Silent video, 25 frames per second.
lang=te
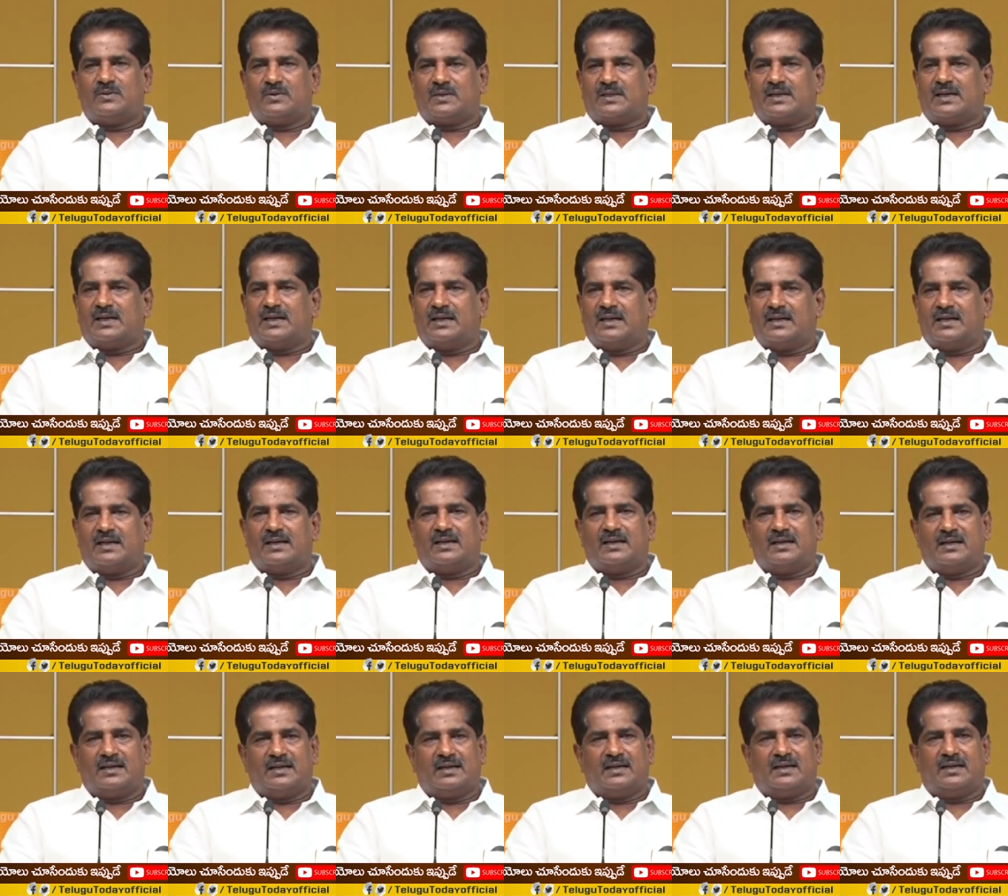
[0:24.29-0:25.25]
ఒక
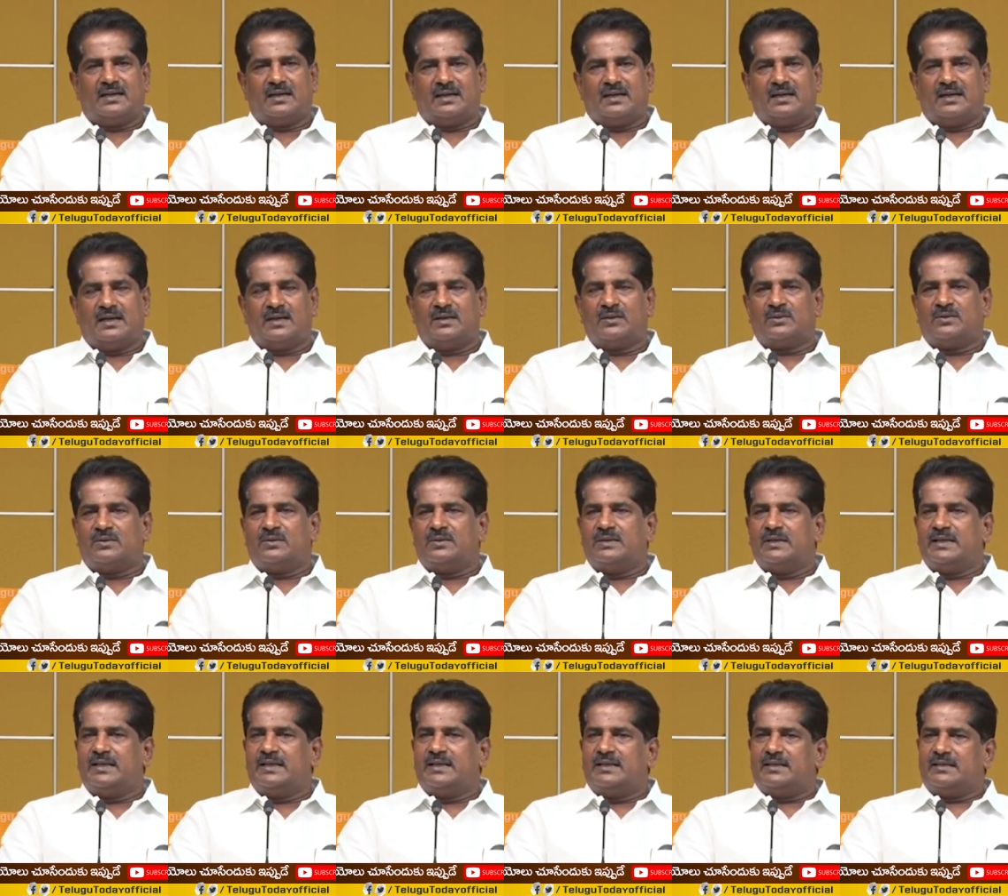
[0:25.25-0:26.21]

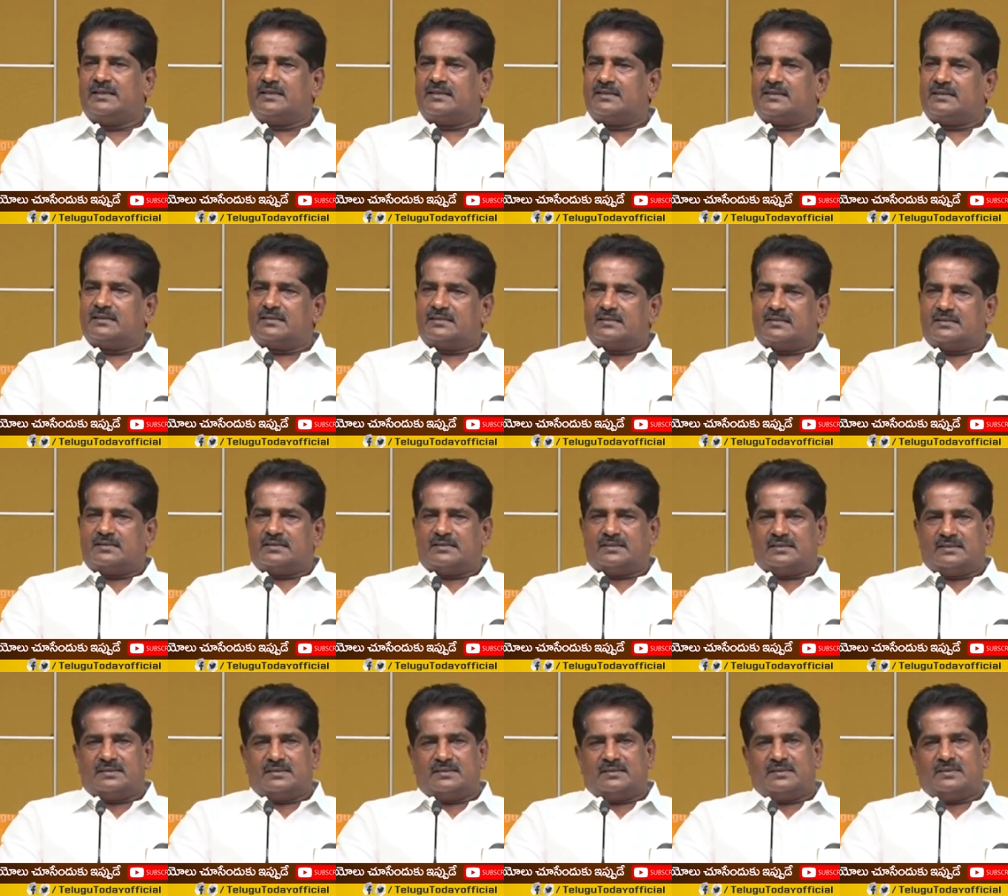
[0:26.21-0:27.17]
అనుకోని
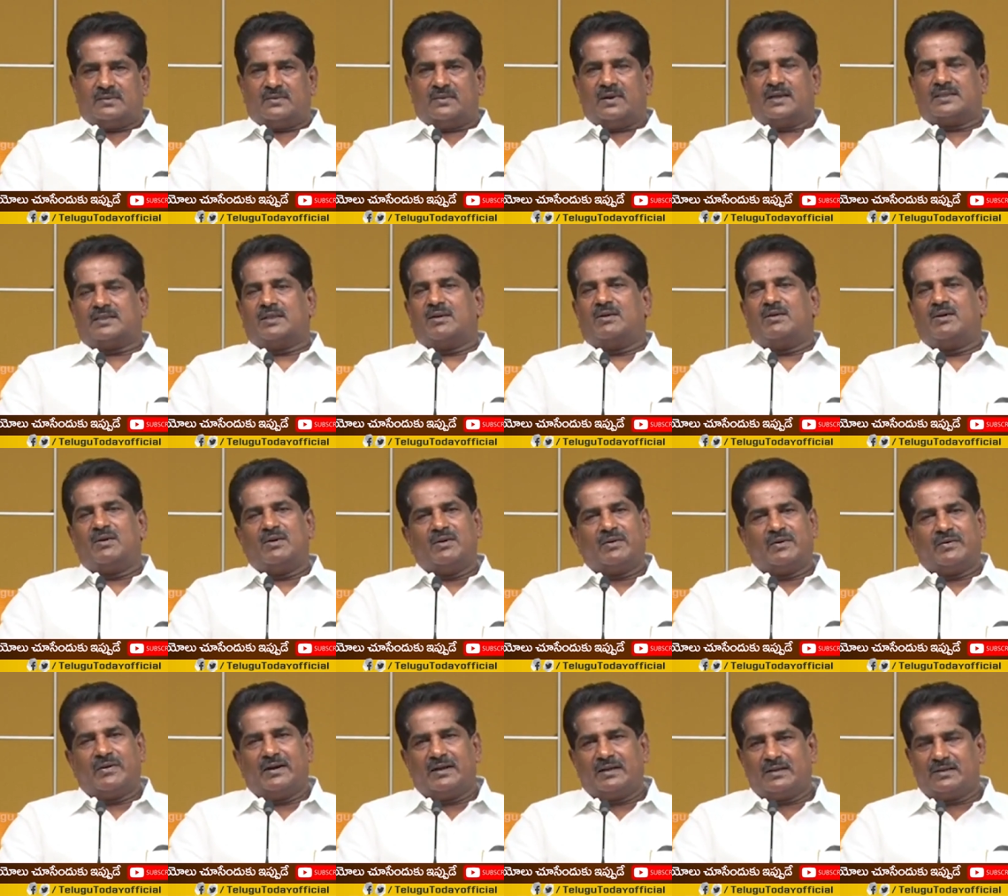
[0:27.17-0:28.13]

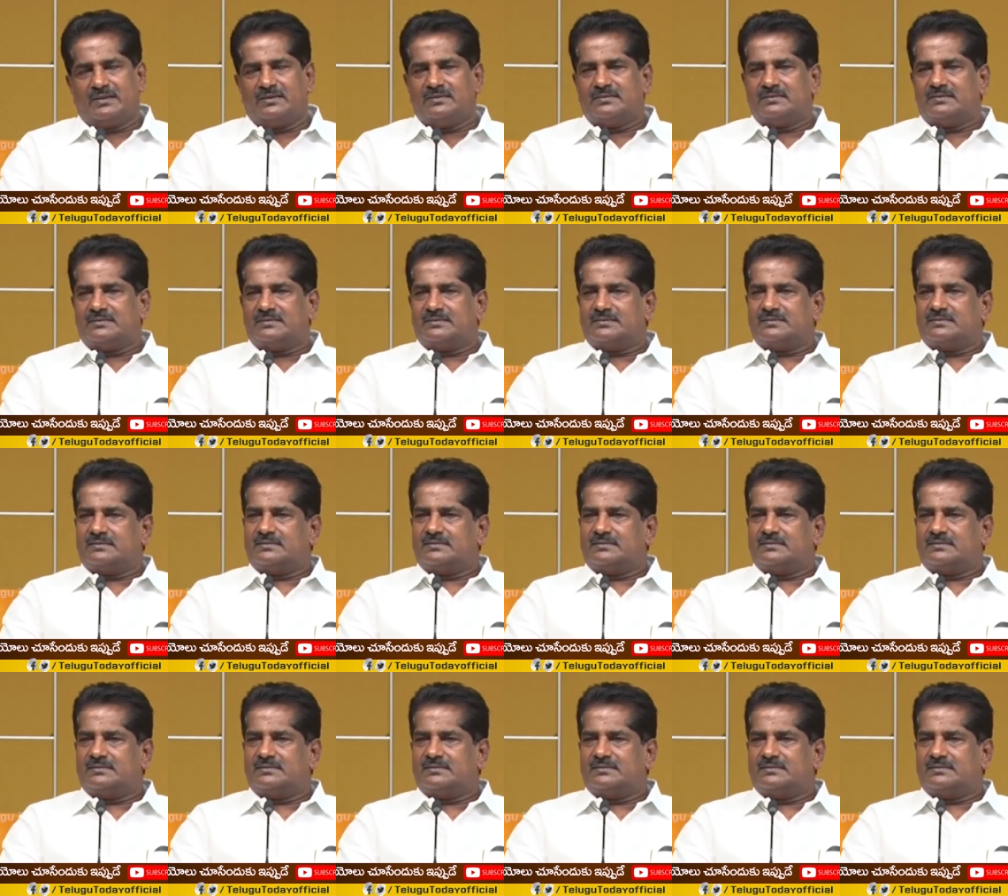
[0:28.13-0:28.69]
వాతావరణంలోకి వెళ్ళడం